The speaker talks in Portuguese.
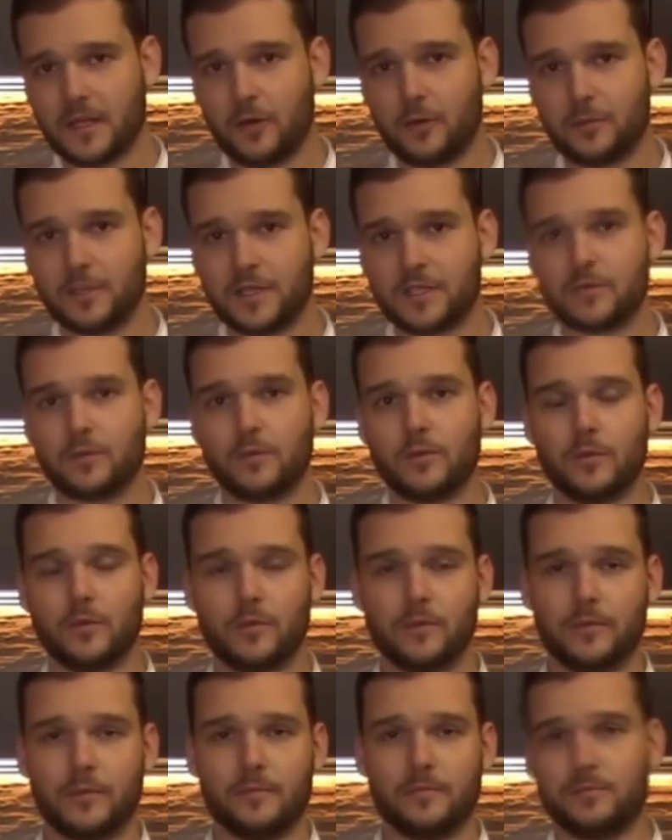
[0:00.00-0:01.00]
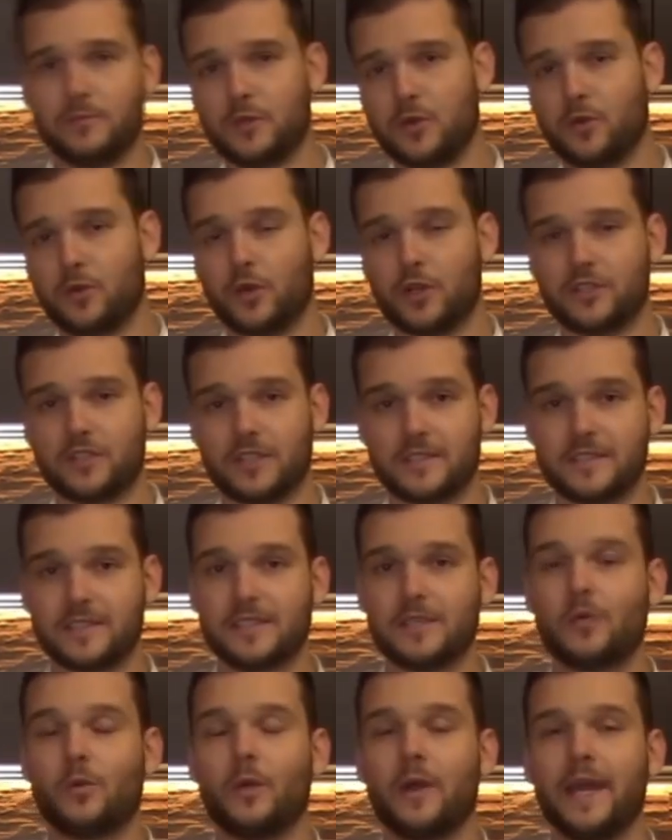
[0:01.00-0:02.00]
né, o mesmo
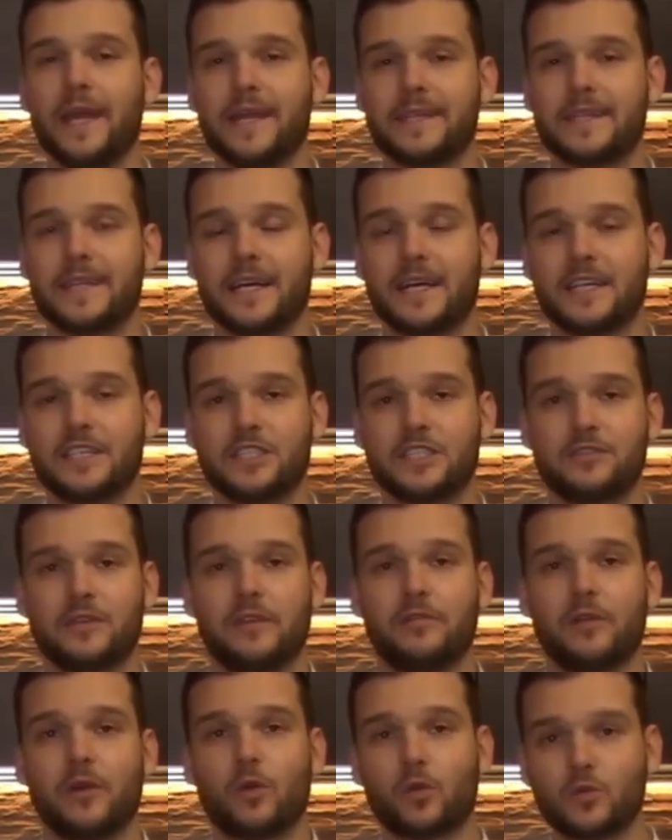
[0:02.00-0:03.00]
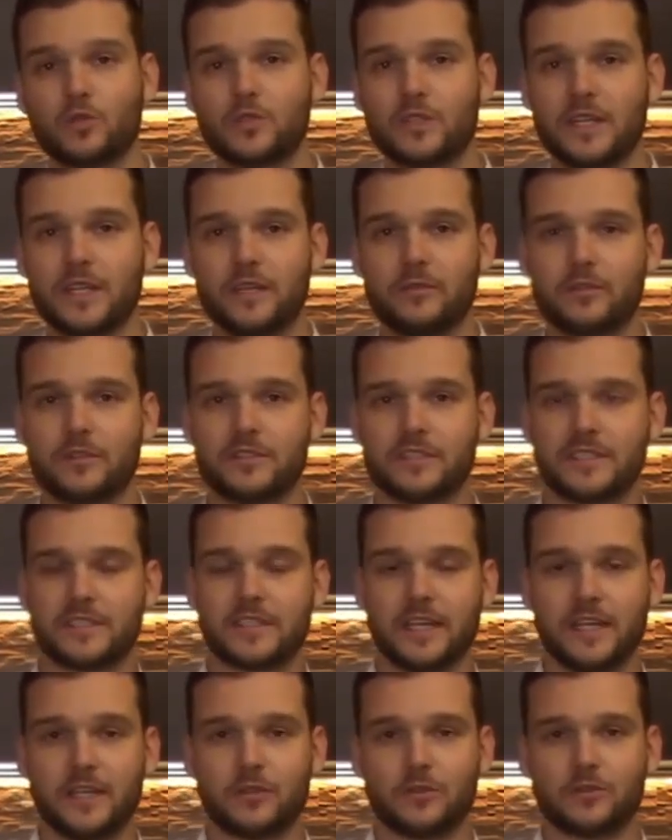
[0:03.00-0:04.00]
1850, a gente vai ver alguns livros
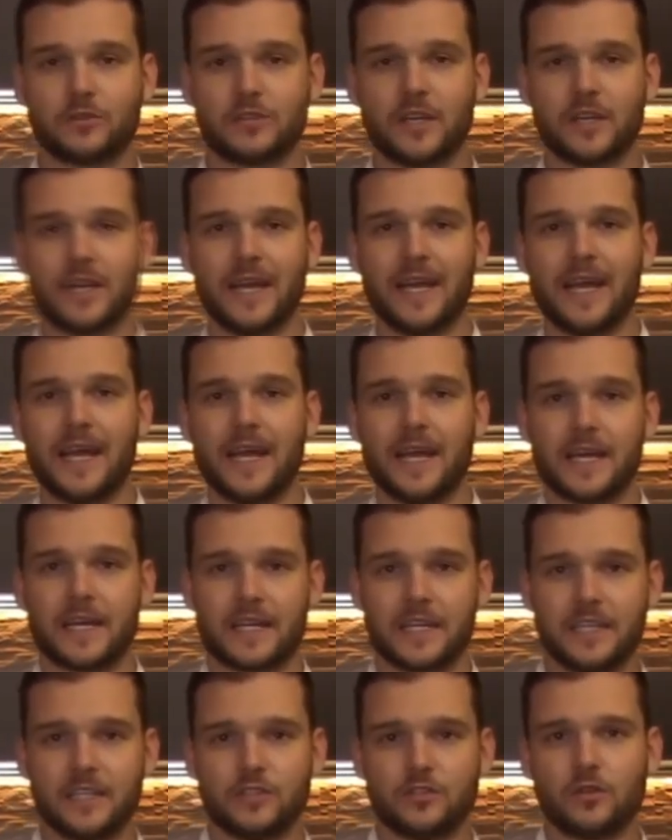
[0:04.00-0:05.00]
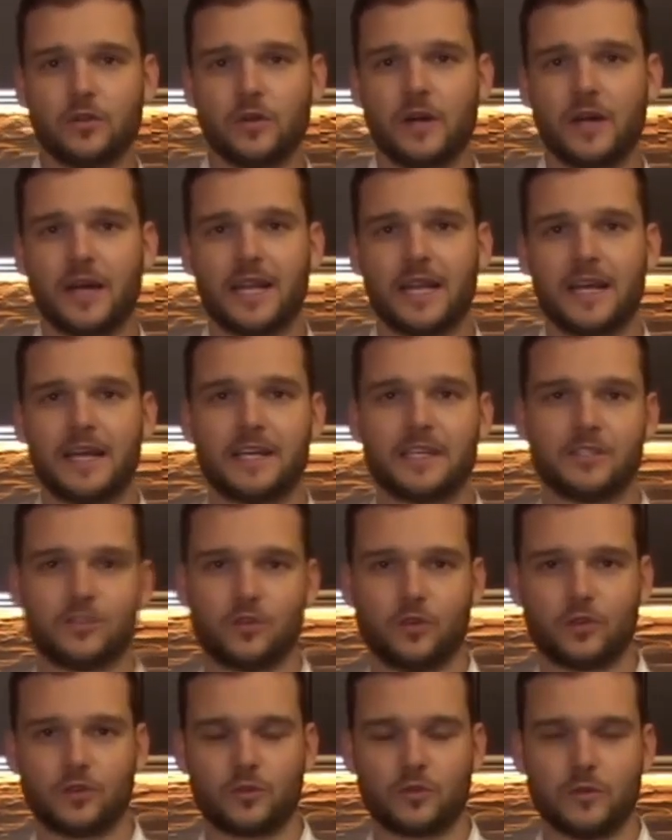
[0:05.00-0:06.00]
escritos riso alla
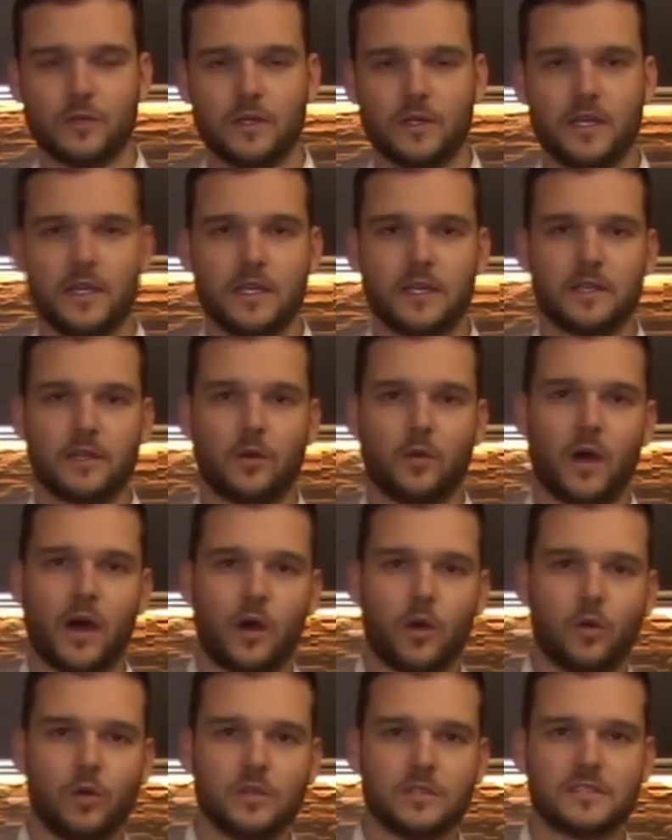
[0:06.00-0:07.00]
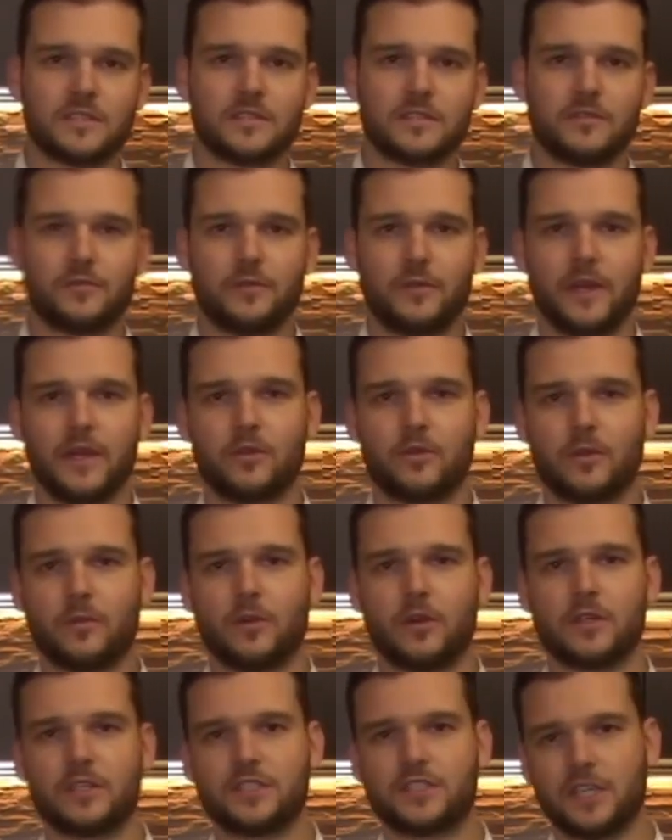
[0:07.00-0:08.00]
risoto. Então, arroz
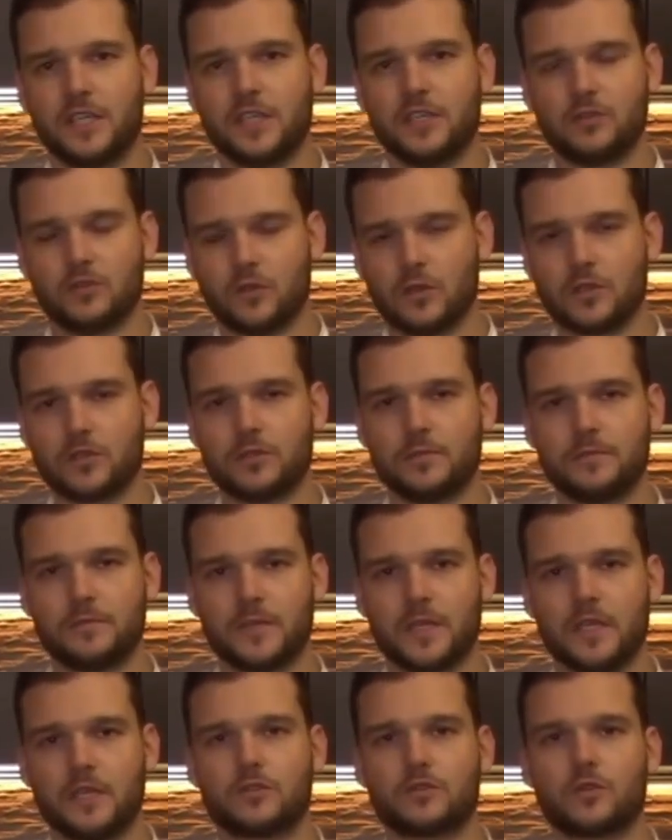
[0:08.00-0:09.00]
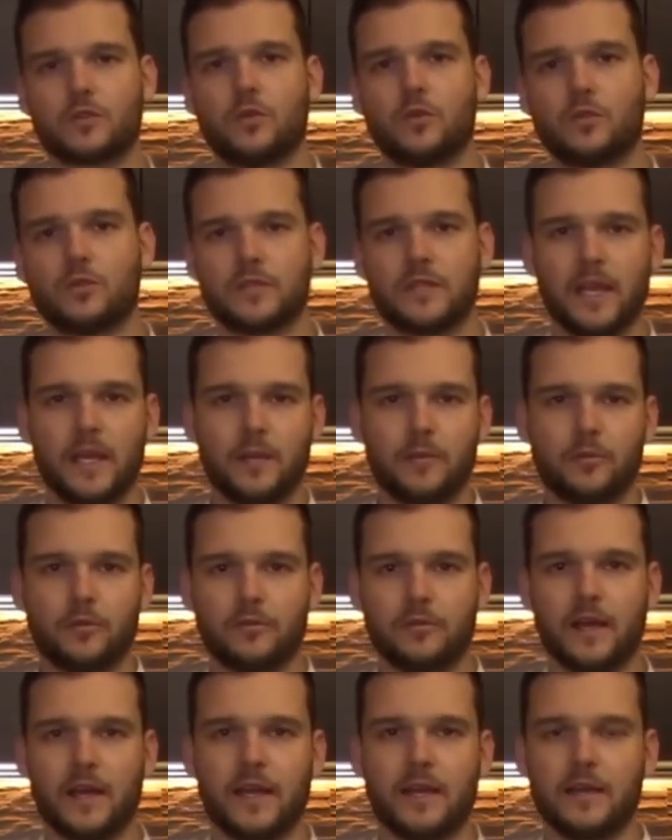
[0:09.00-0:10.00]
feito à moda de risoto. Isso com o
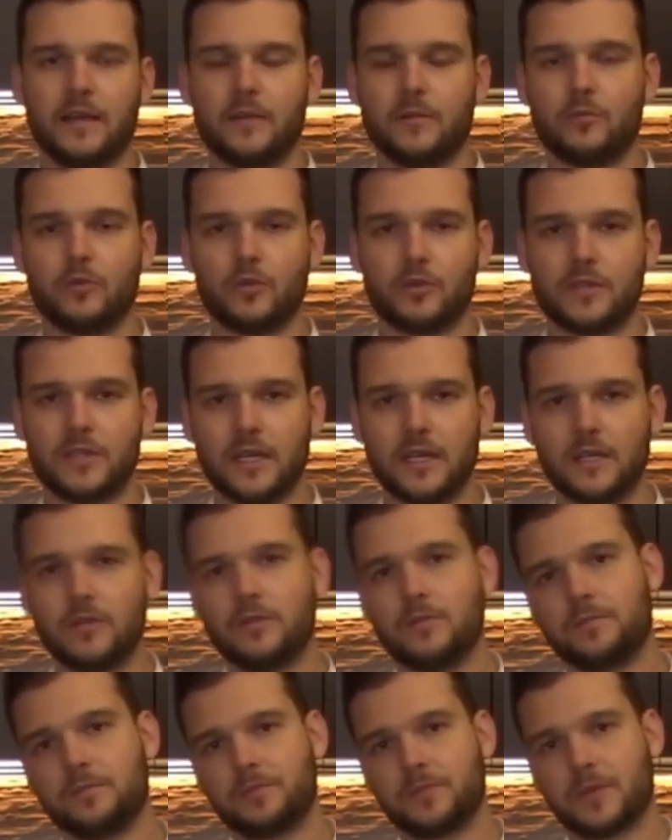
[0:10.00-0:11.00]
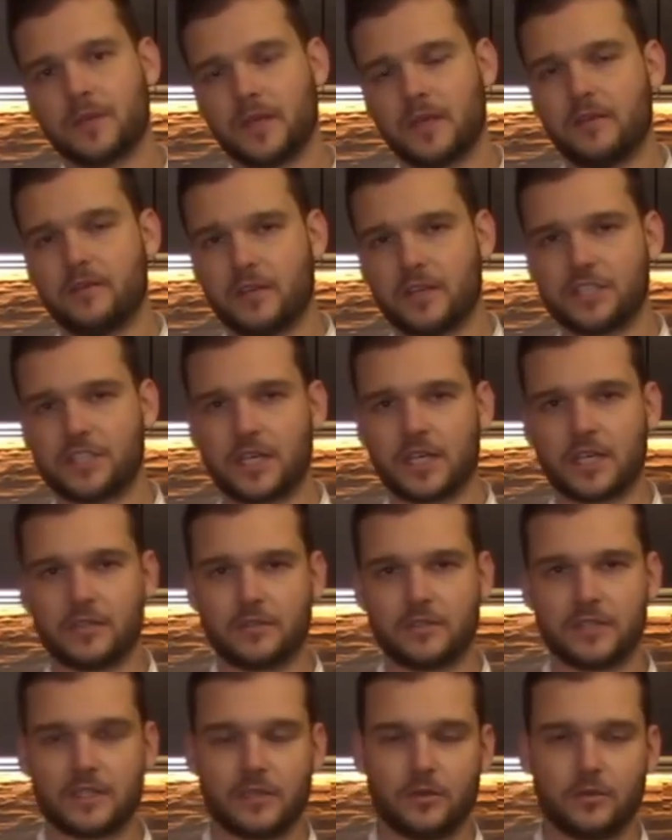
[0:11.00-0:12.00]
tempo vai mudando e vai
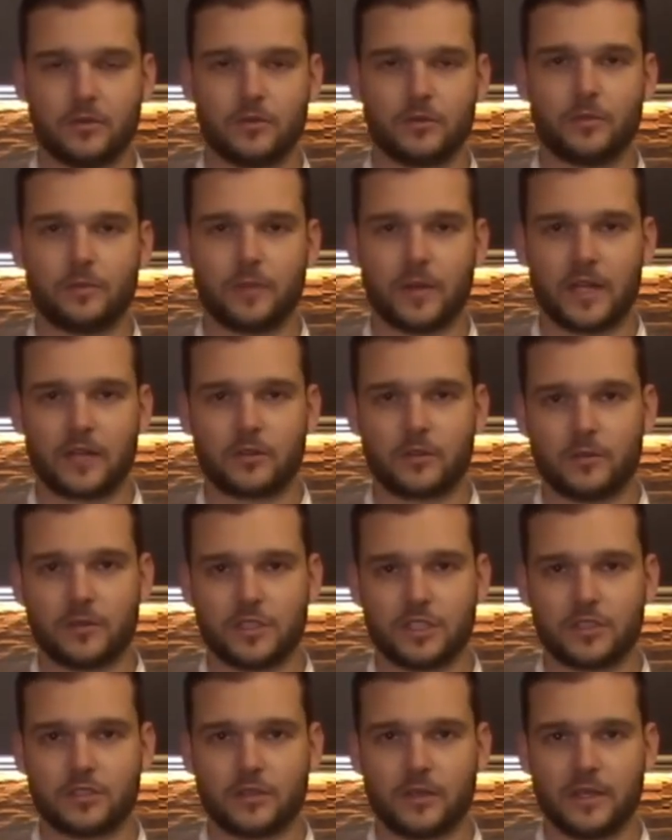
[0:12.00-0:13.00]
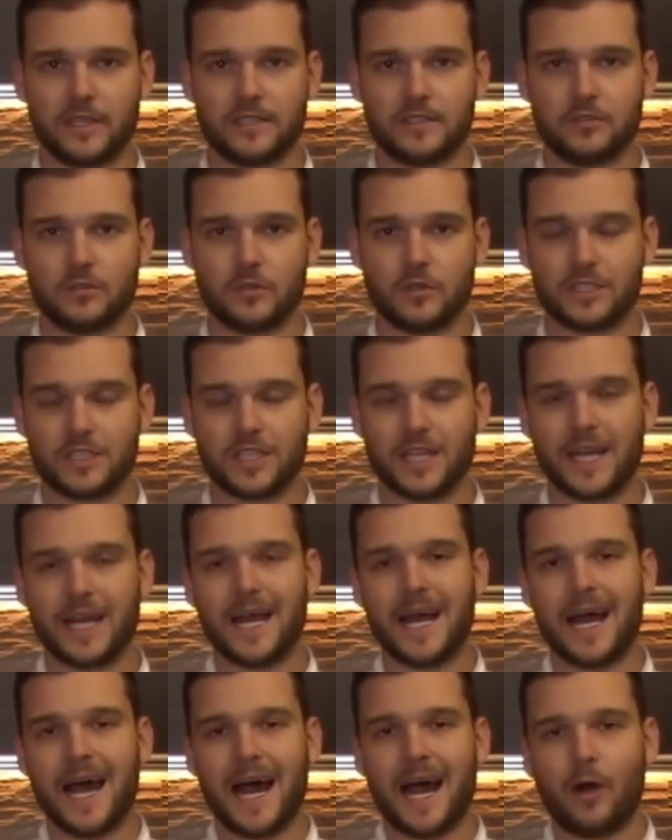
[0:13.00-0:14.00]
chegando então no prato como a gente conhece hoje.
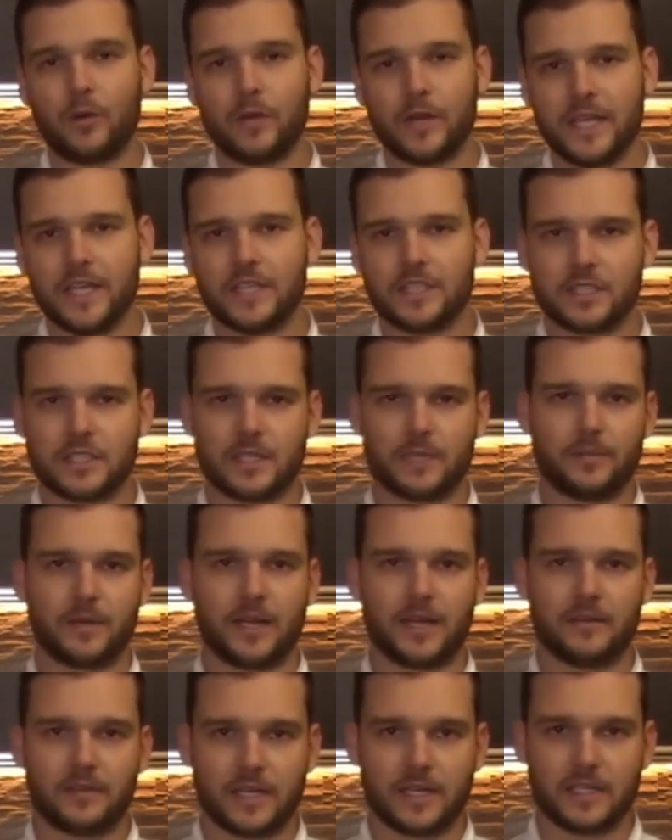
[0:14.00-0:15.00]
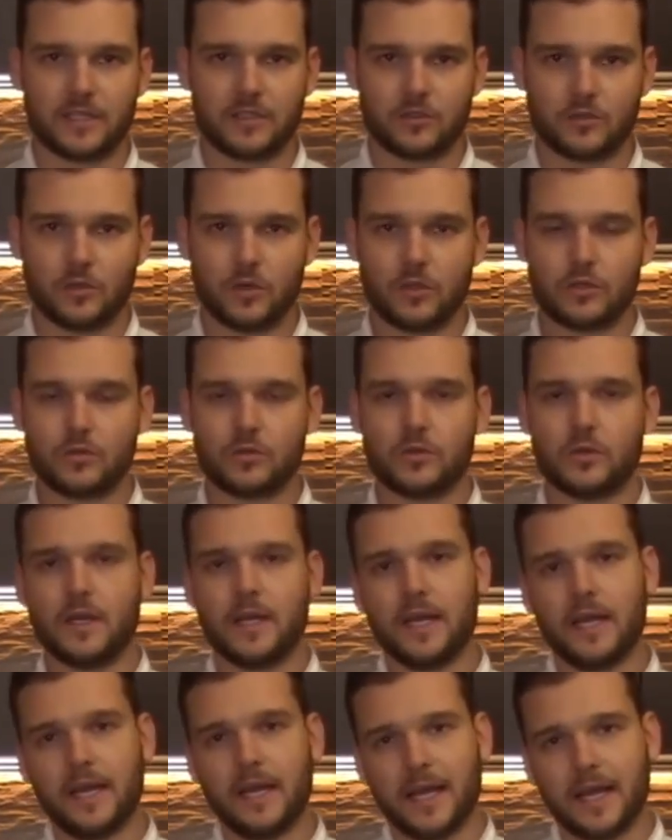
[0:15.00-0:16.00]
A origem da palavra
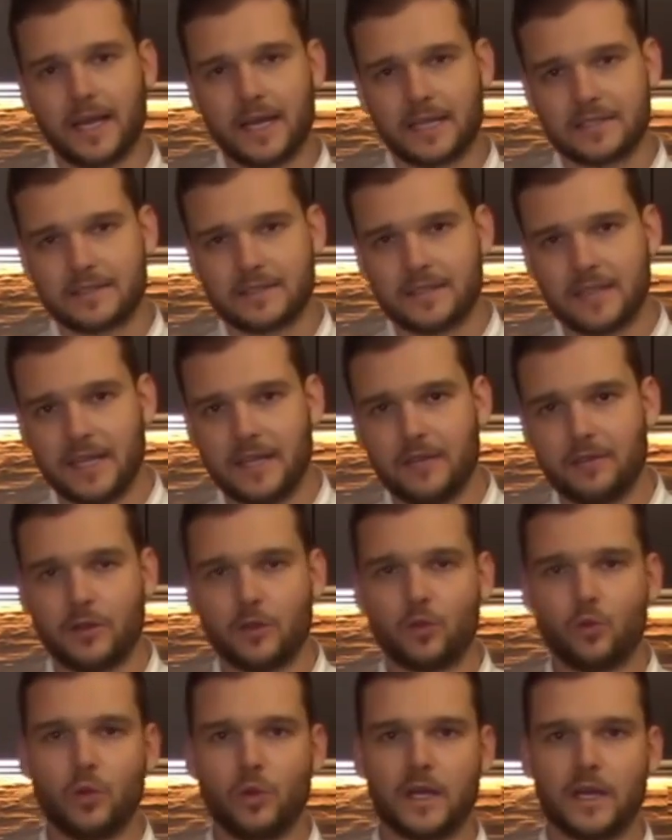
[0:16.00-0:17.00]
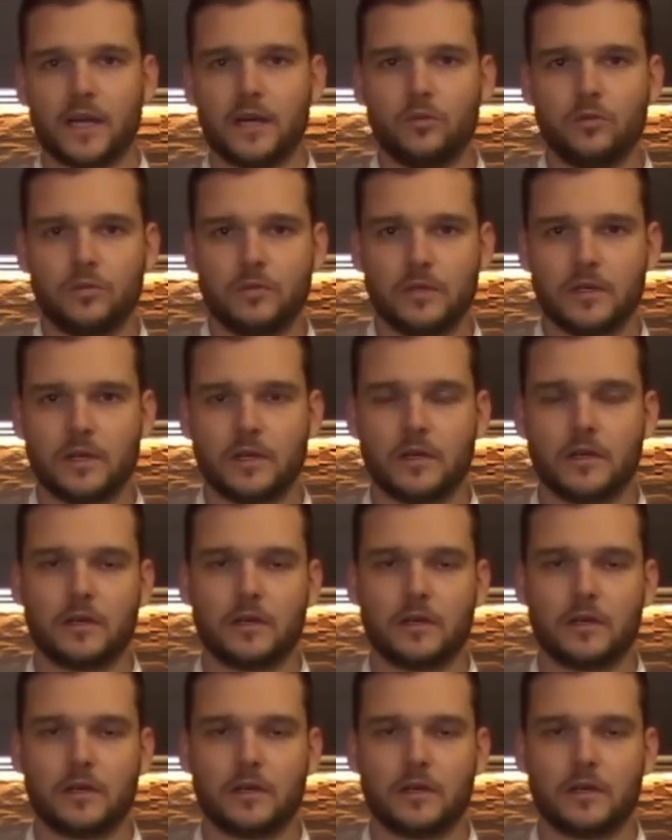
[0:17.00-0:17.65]
risoto ela se deriva do grão.